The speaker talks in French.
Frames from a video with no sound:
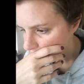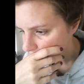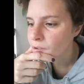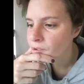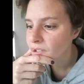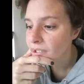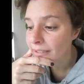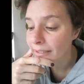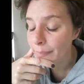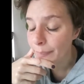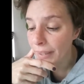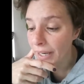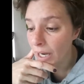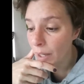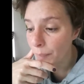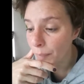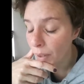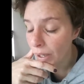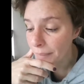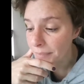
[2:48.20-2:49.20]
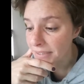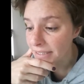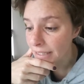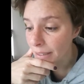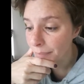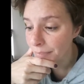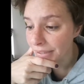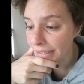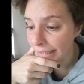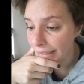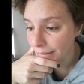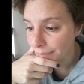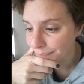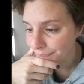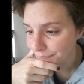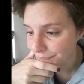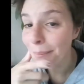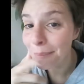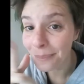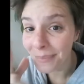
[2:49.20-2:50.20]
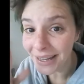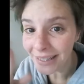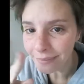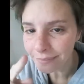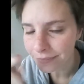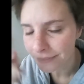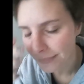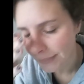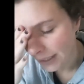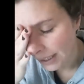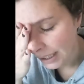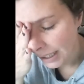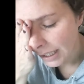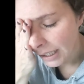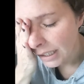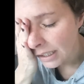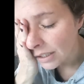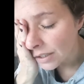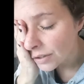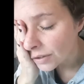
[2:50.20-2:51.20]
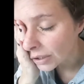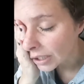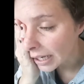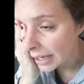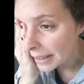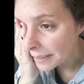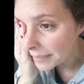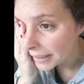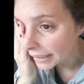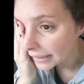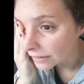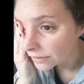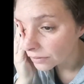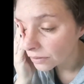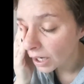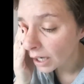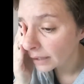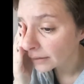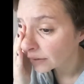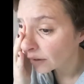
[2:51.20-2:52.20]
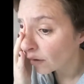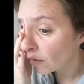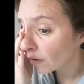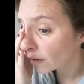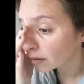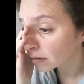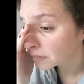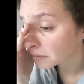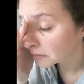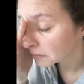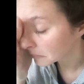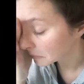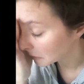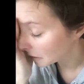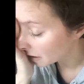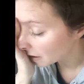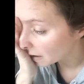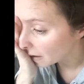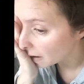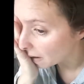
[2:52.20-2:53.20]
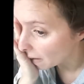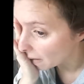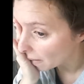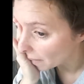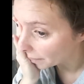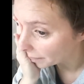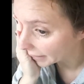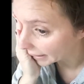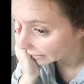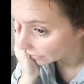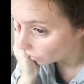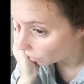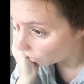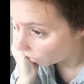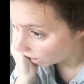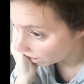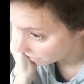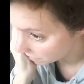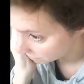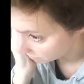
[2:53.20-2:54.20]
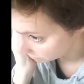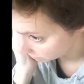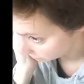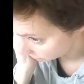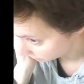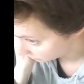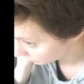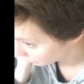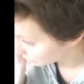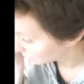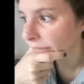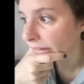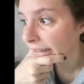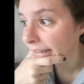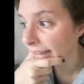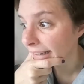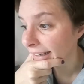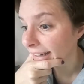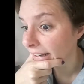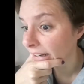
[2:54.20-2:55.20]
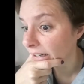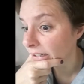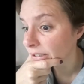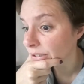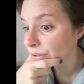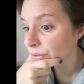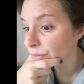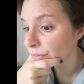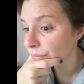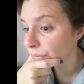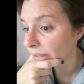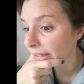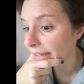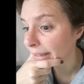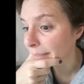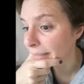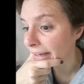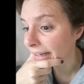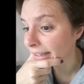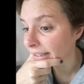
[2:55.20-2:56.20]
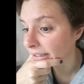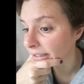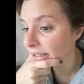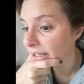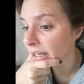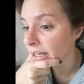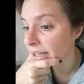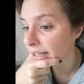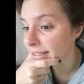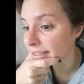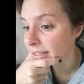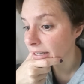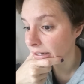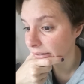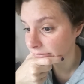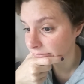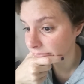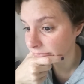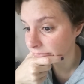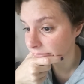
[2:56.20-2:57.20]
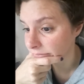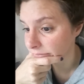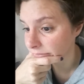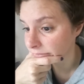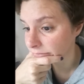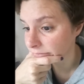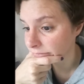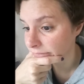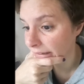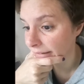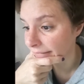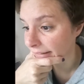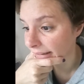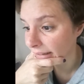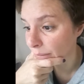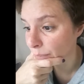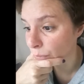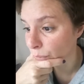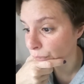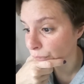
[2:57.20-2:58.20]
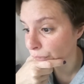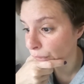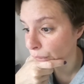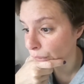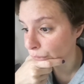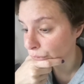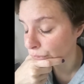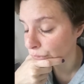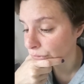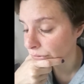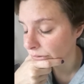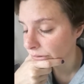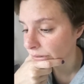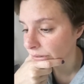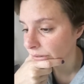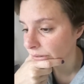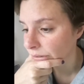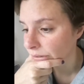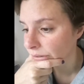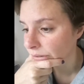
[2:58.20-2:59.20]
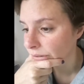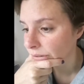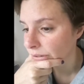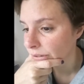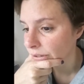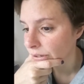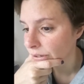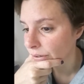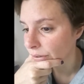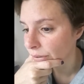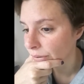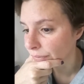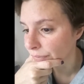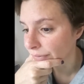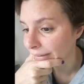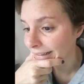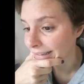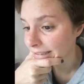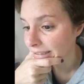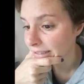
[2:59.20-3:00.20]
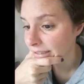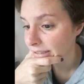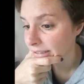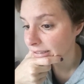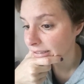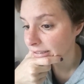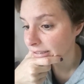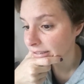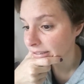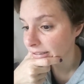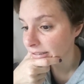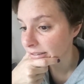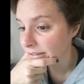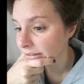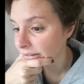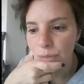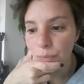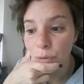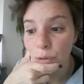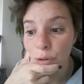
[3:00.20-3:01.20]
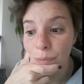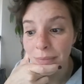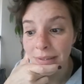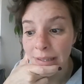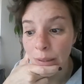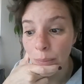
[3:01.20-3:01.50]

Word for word: C'était par rapport à mes APL. Mais je suis quand même allée voir dans euh, mes droits. Et là, je vois qu'il y a marqué RSA avec un montant en face. Je me suis mise